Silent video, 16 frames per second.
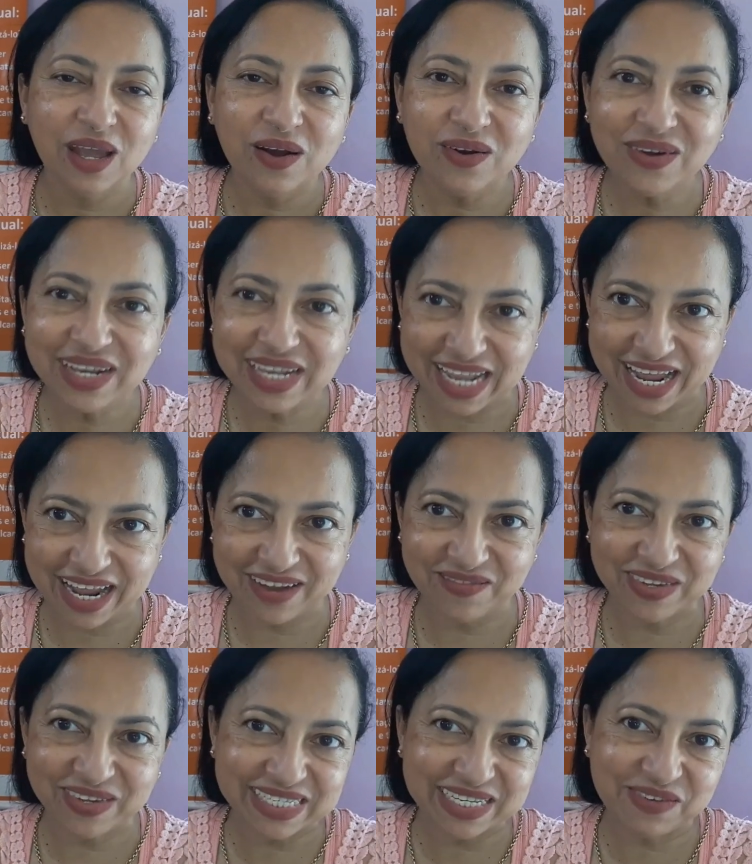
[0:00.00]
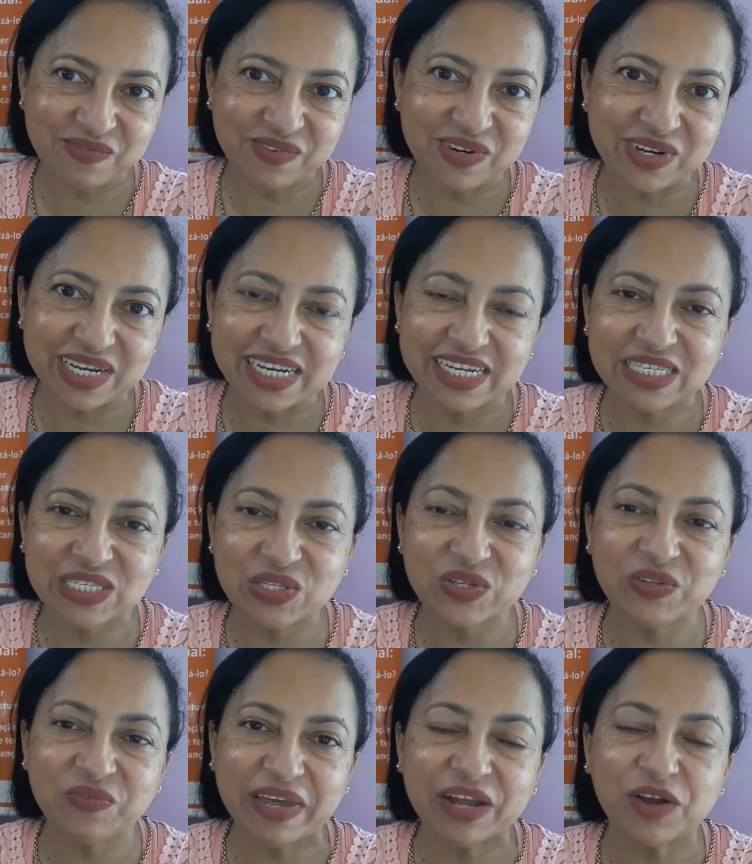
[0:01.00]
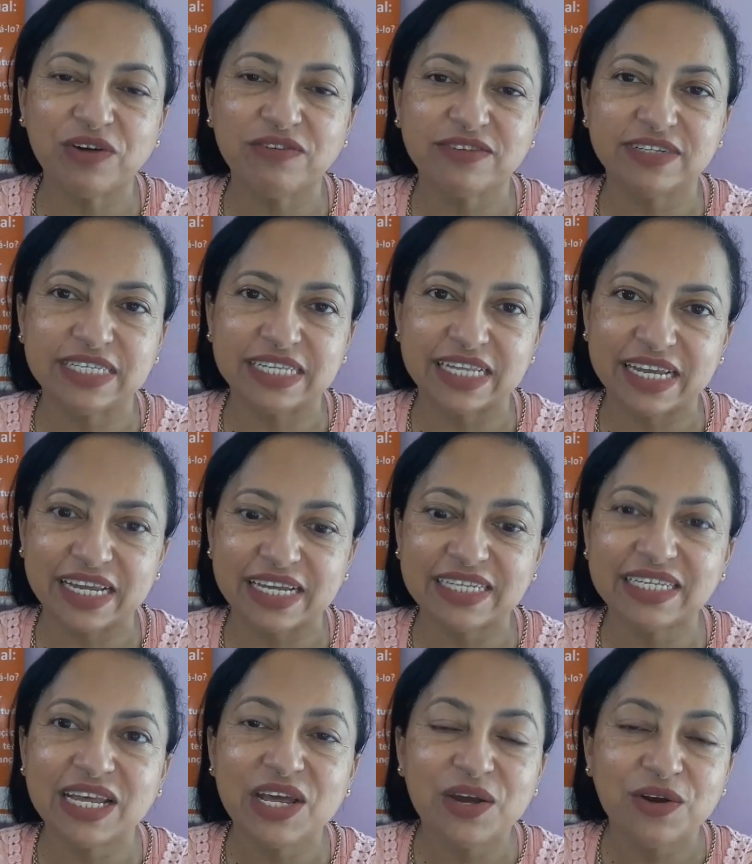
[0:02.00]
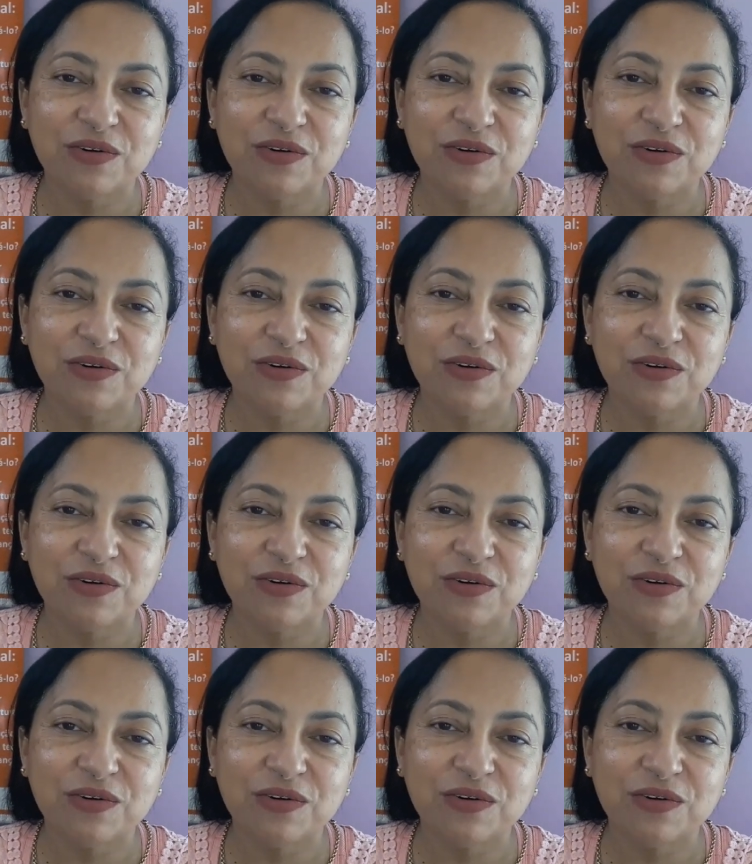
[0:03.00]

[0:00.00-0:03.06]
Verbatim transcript: Olá, meus amores, tudo bem com vocês?